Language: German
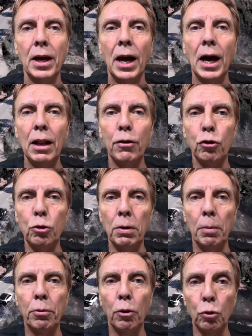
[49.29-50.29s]
alles
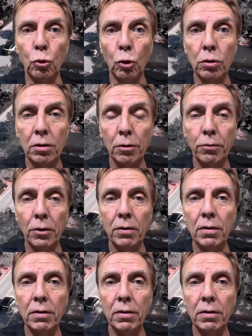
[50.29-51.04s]
über Produkte von